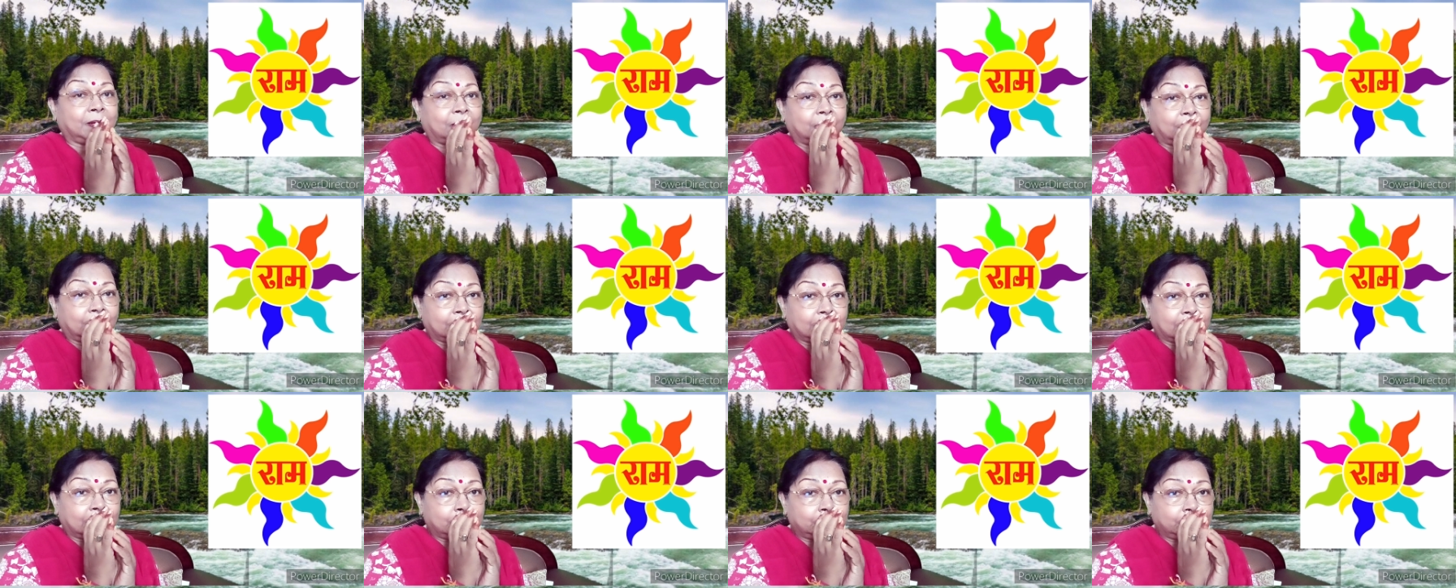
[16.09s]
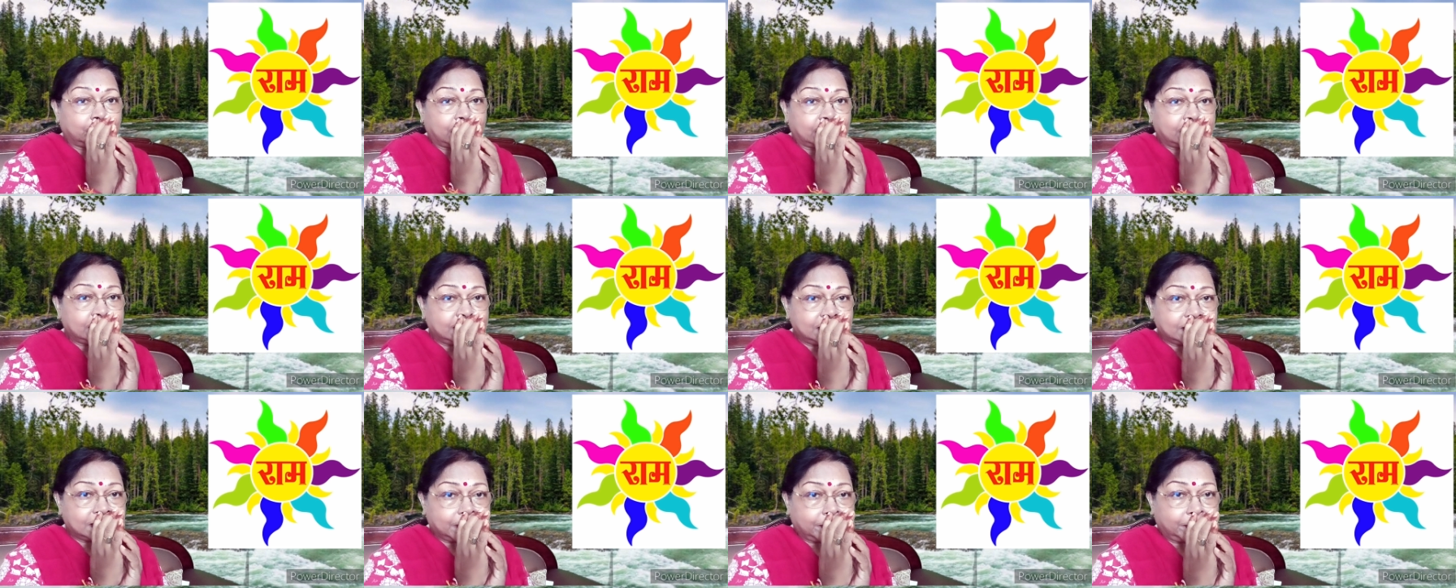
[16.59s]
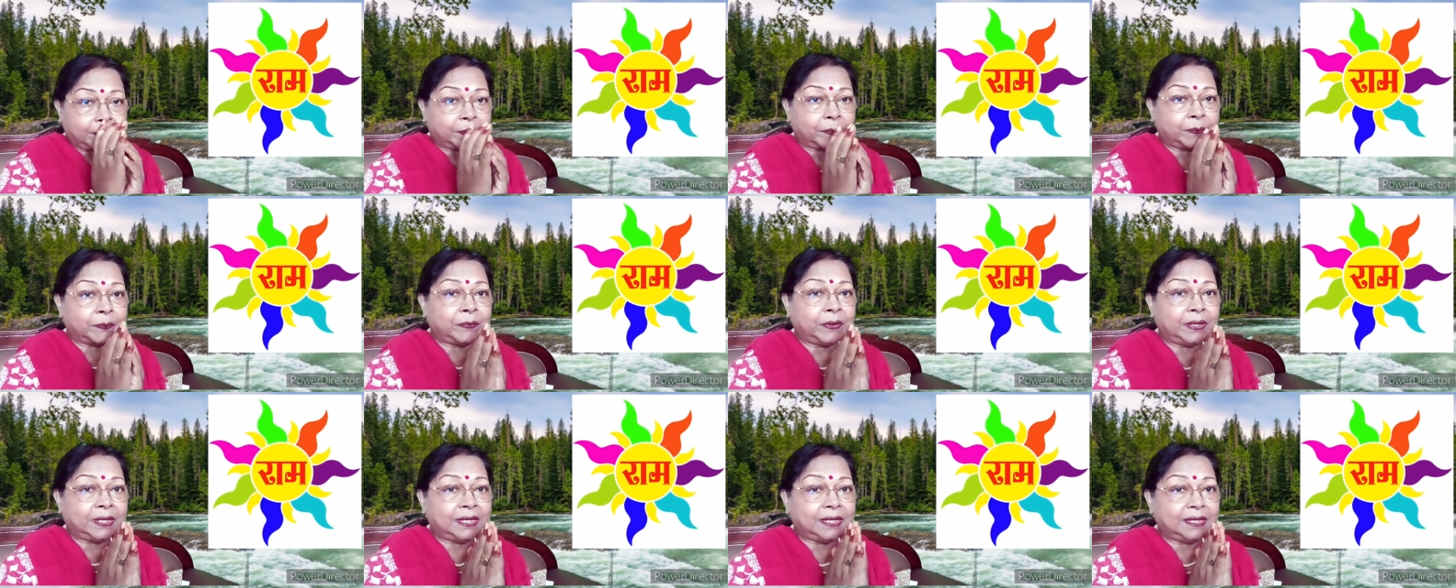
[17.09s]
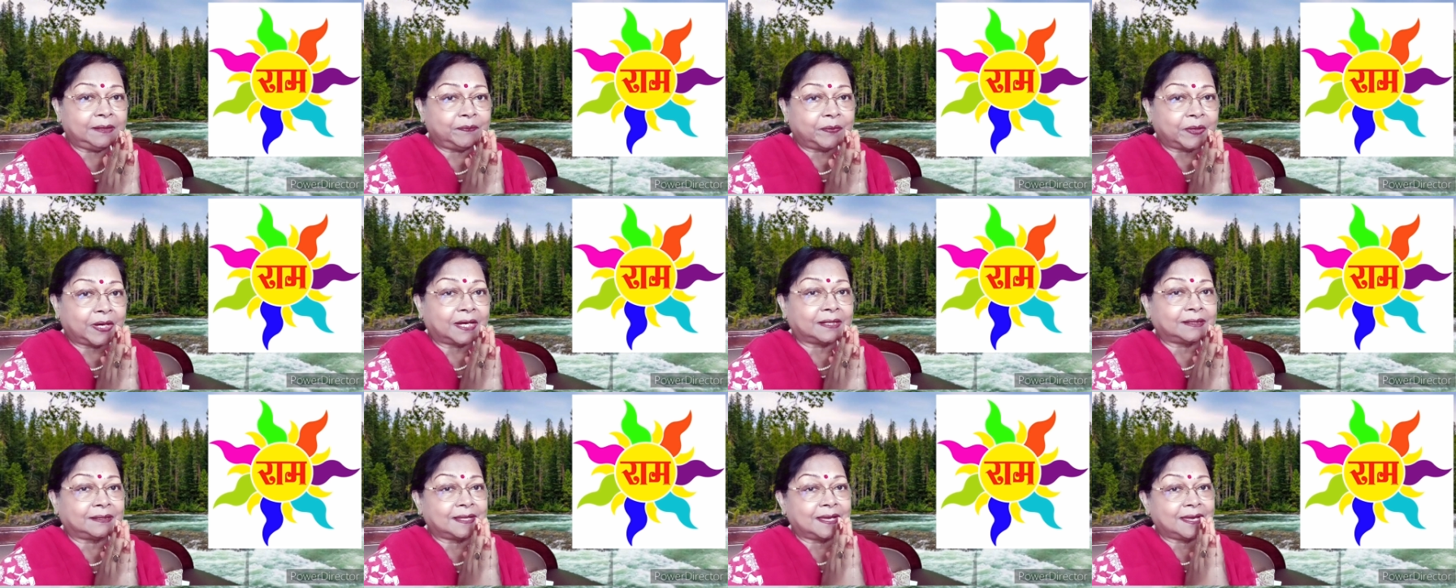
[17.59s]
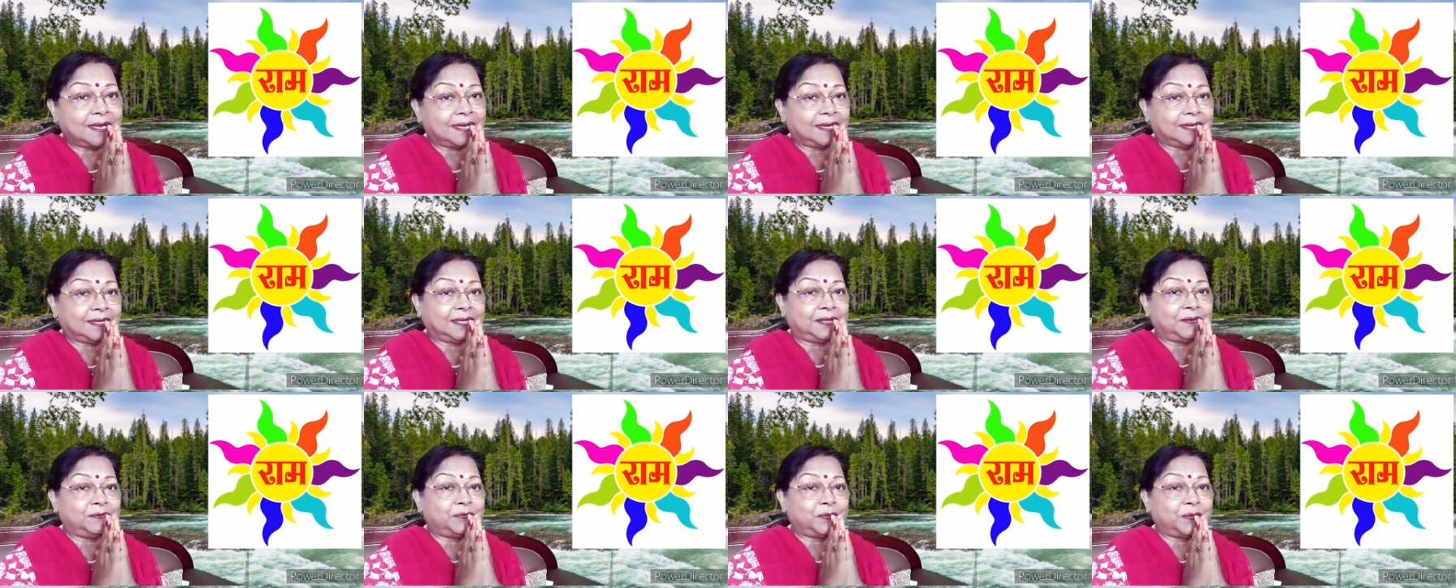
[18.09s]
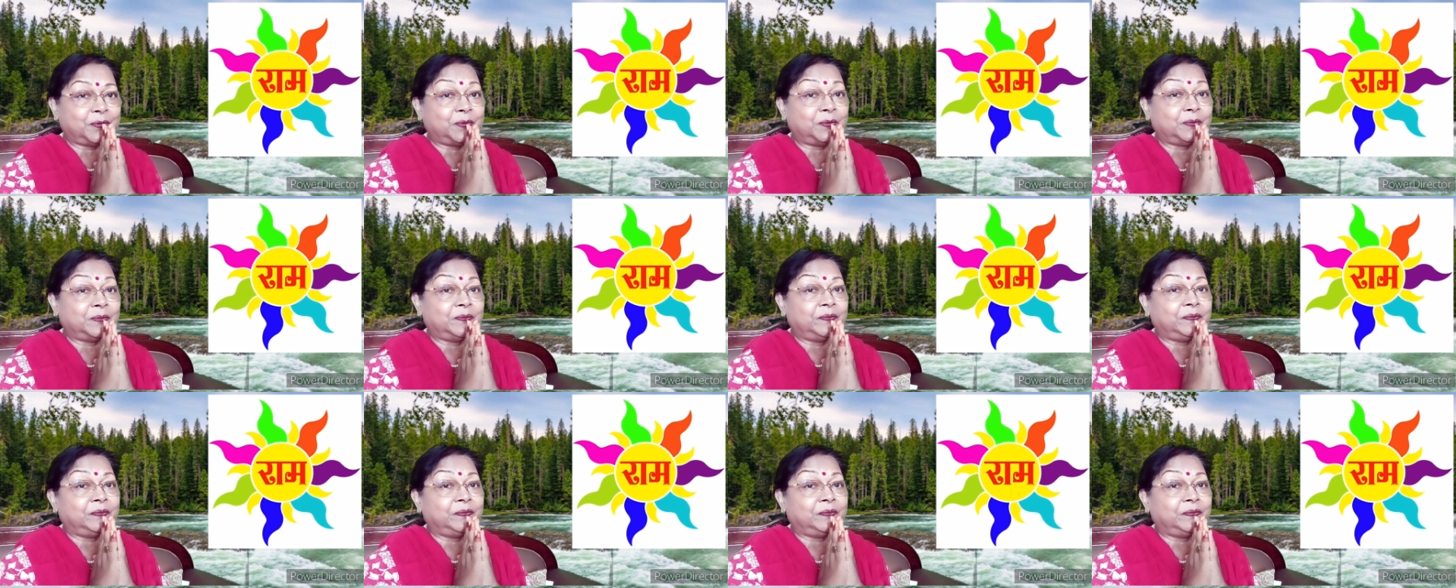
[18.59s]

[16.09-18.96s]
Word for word: और हनुमान जी से मेरी प्रार्थना है कि वो